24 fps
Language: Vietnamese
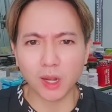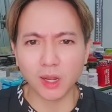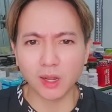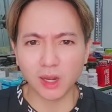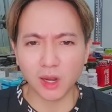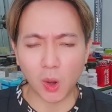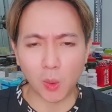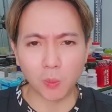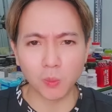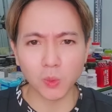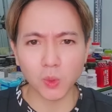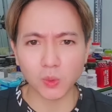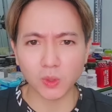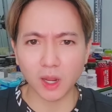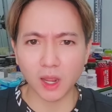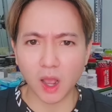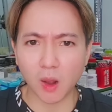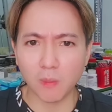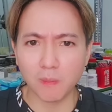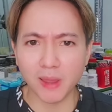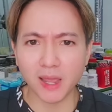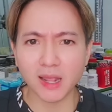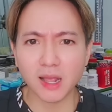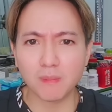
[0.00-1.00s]
kinh khủng luôn đó
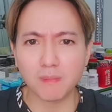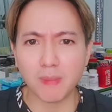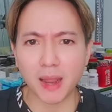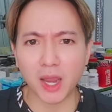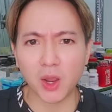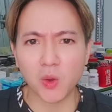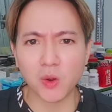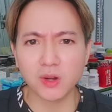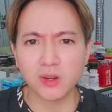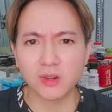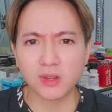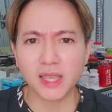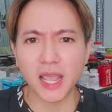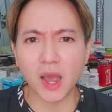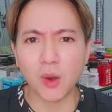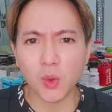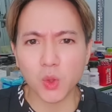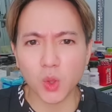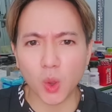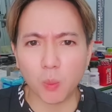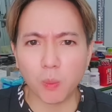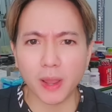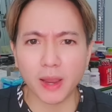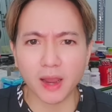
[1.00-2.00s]
không biết là mày có được
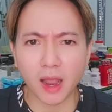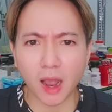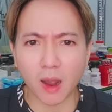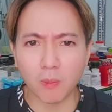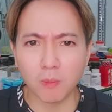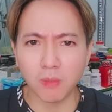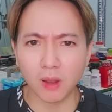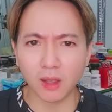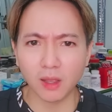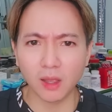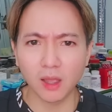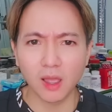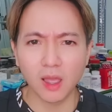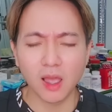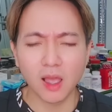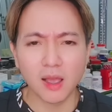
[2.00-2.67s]
giáo dục hay không á